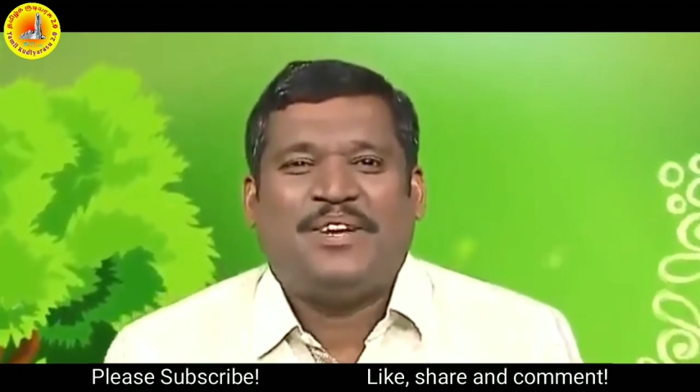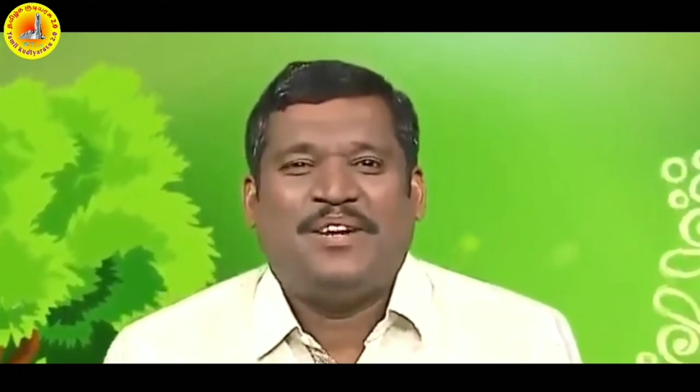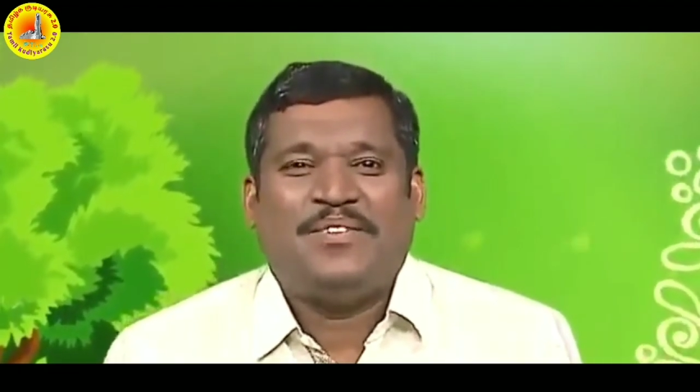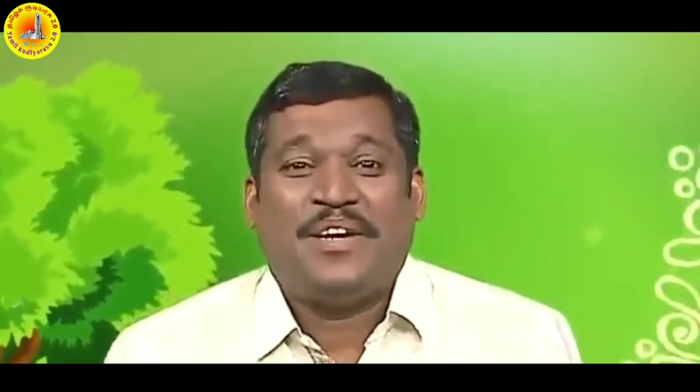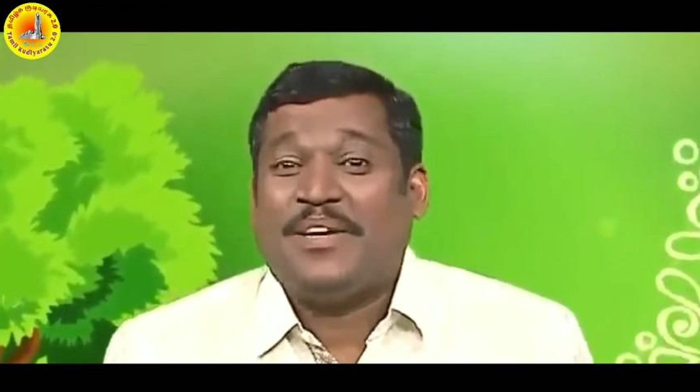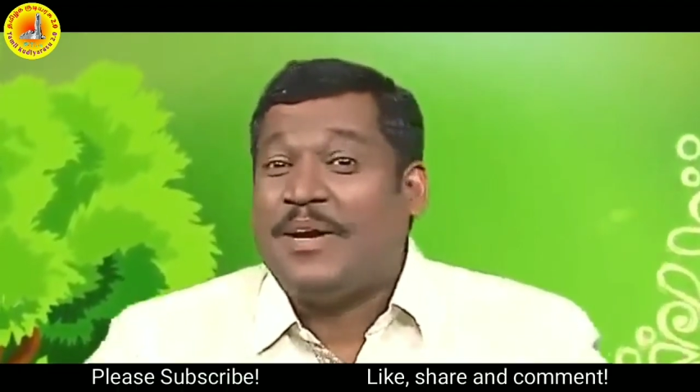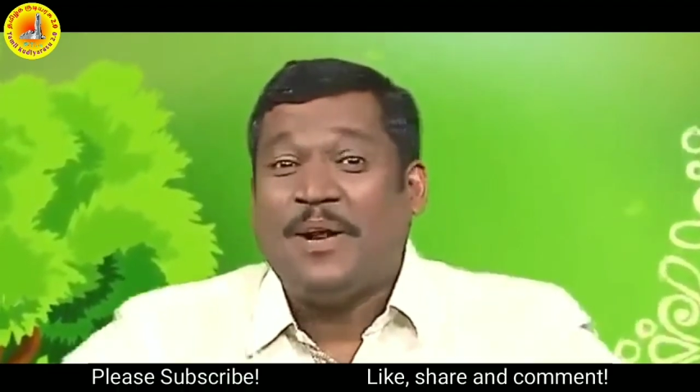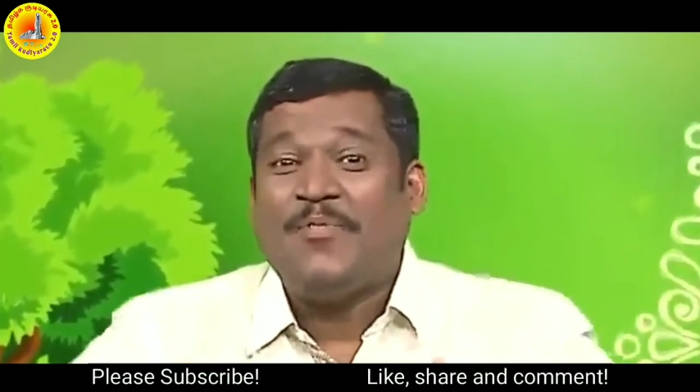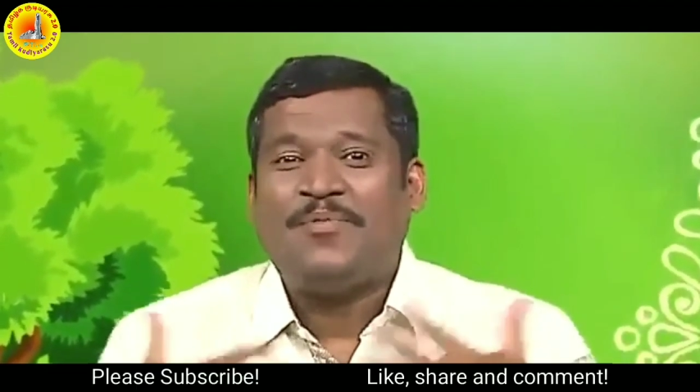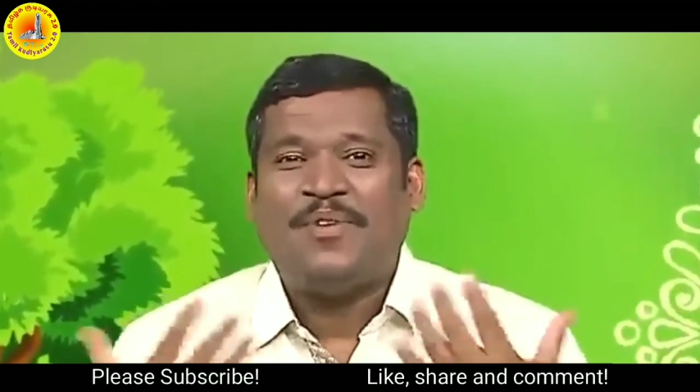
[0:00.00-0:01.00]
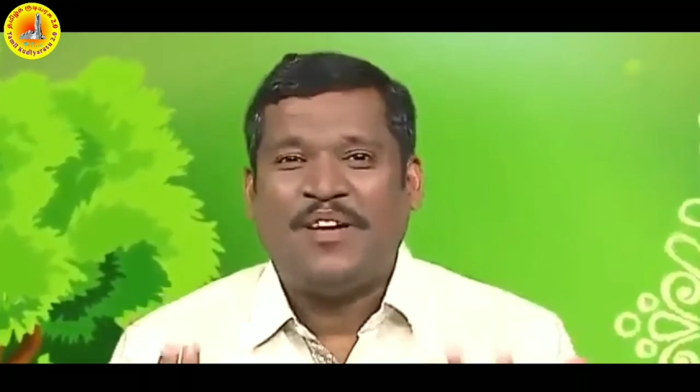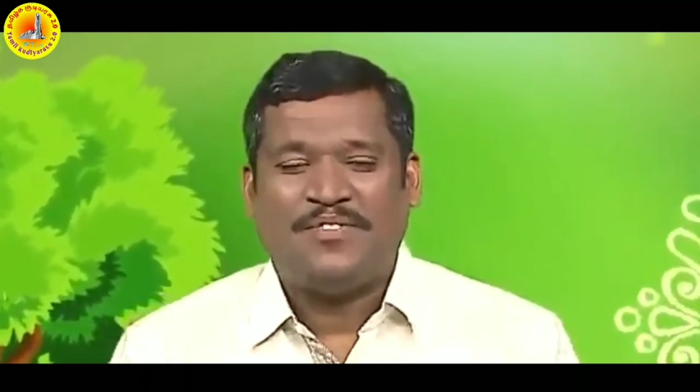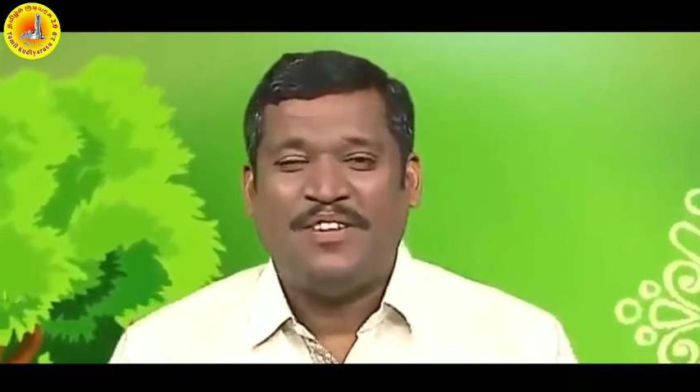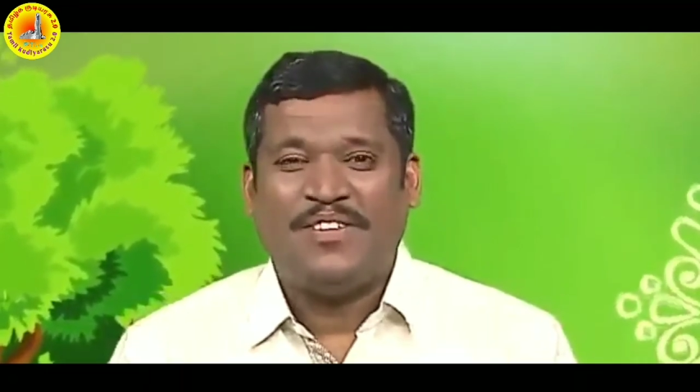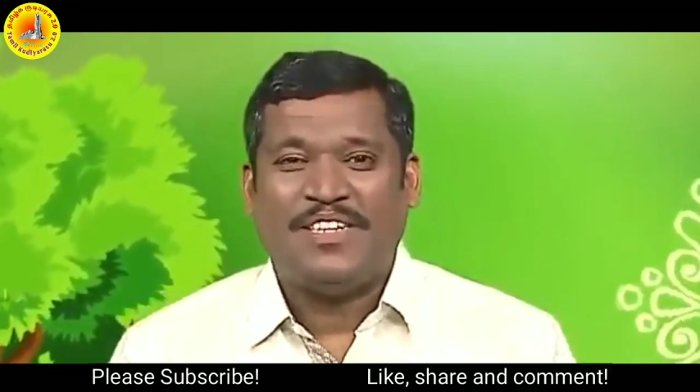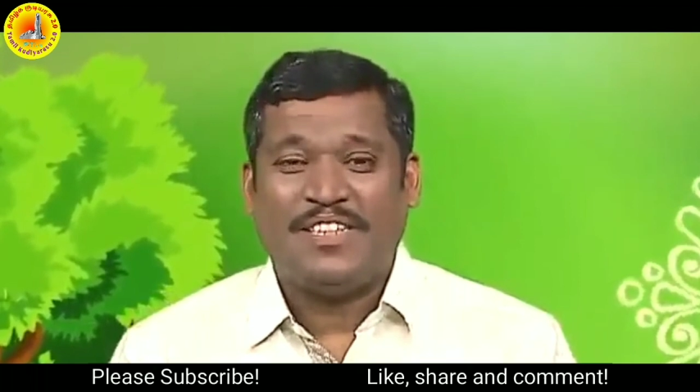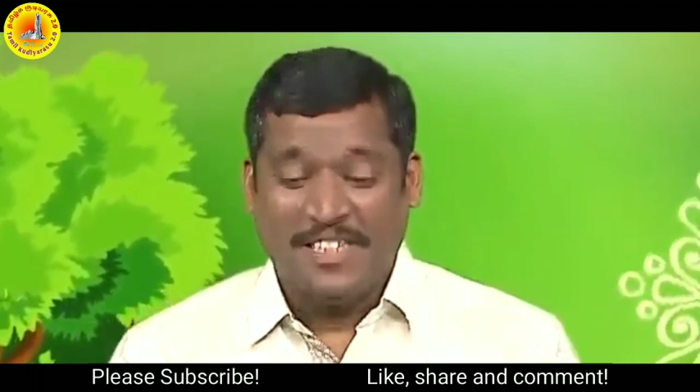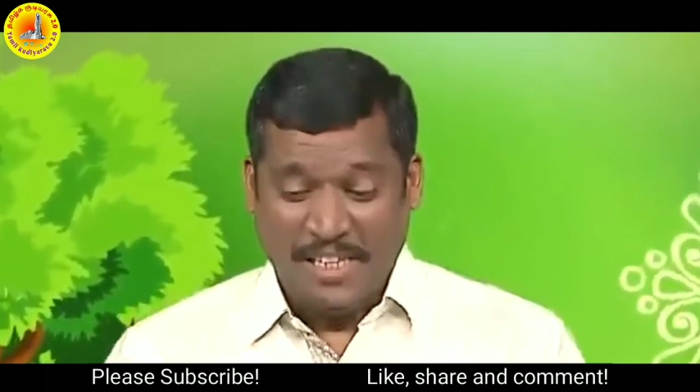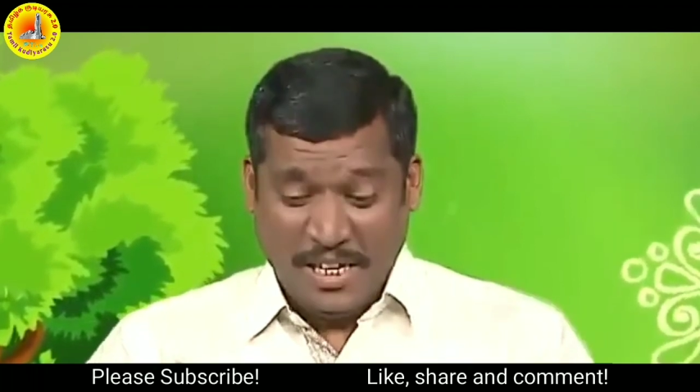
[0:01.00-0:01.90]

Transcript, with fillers: வாழ்வேன் லவ்வபுளாக வாழ்வேன்னு